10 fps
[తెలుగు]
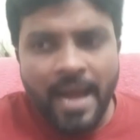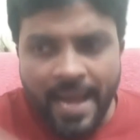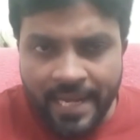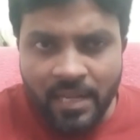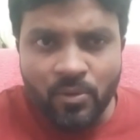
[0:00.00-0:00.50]

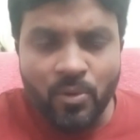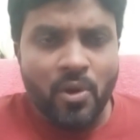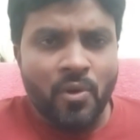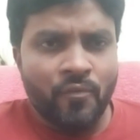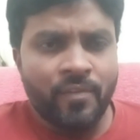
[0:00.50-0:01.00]
ఆయనకు
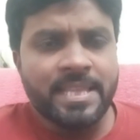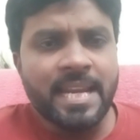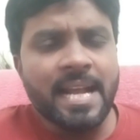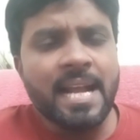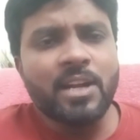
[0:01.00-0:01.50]

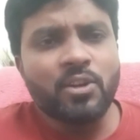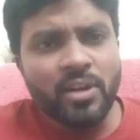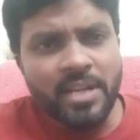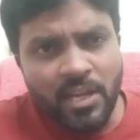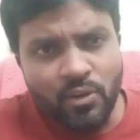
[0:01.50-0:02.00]
వ్యతిరేకంగా
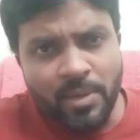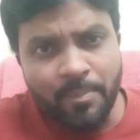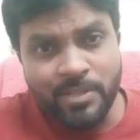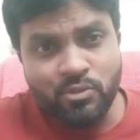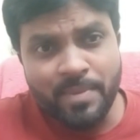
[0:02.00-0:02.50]
అడ్డుకొని లేకుంటే
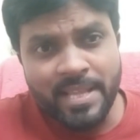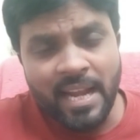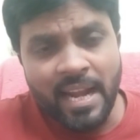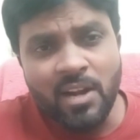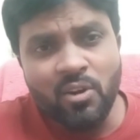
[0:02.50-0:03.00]
బస్సు మీద
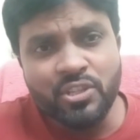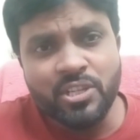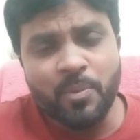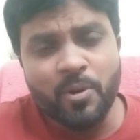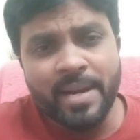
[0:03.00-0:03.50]
రాళ్ళు
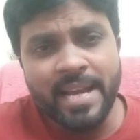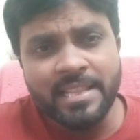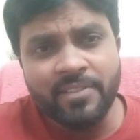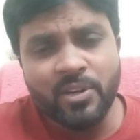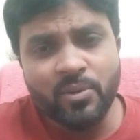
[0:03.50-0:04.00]
చెప్పులు
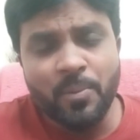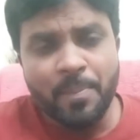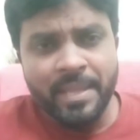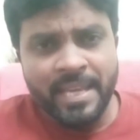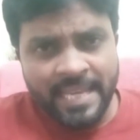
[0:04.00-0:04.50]
పడేంత వరకు
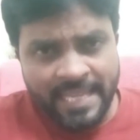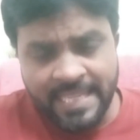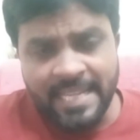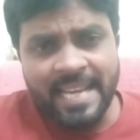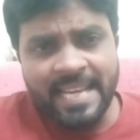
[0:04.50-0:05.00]

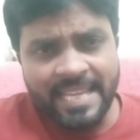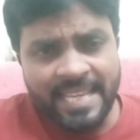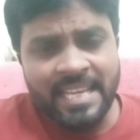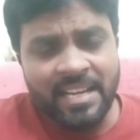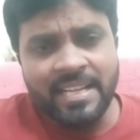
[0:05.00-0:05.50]
ఇలా
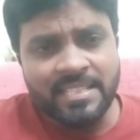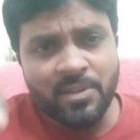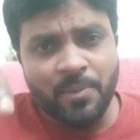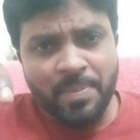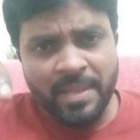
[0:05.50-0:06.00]

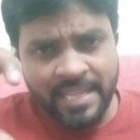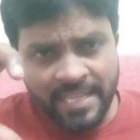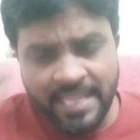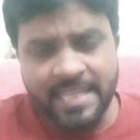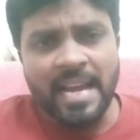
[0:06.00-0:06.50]
అసలు
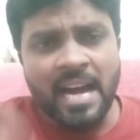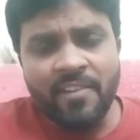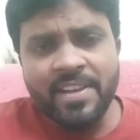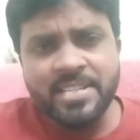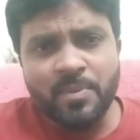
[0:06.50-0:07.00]
ఇది
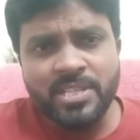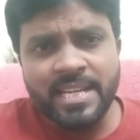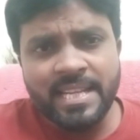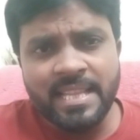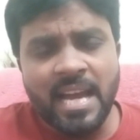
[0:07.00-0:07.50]
ఆవేశంలో
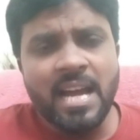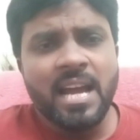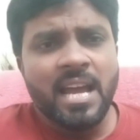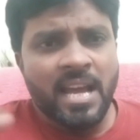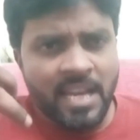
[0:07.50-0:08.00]
జరిగిందా
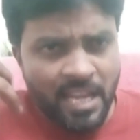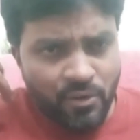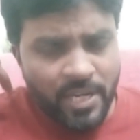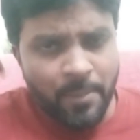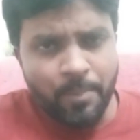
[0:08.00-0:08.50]

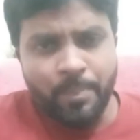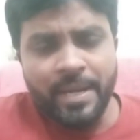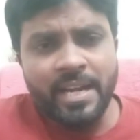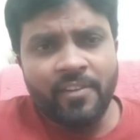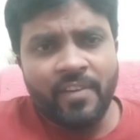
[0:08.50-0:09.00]
లేకుంటే
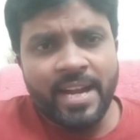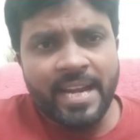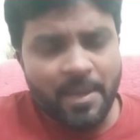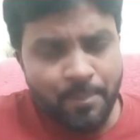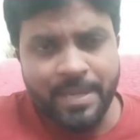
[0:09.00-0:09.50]
ప్రీ
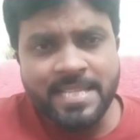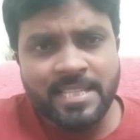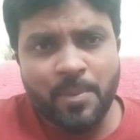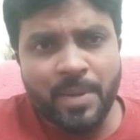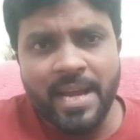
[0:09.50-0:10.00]
డిఫైన్డా ప్రీ
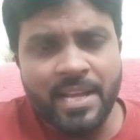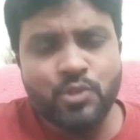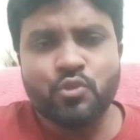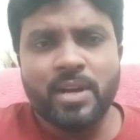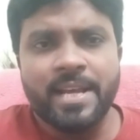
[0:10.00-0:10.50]
స్క్రిప్టా అన్న
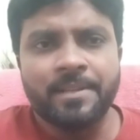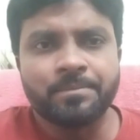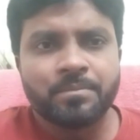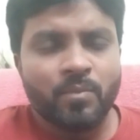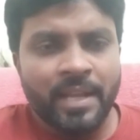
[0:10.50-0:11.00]
చూడాలి
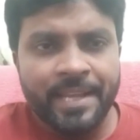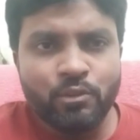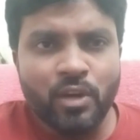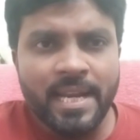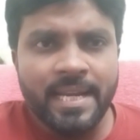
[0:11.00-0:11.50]

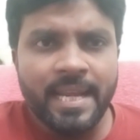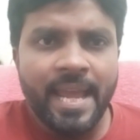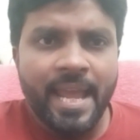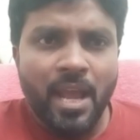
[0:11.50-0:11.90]
ఎందుకనంటే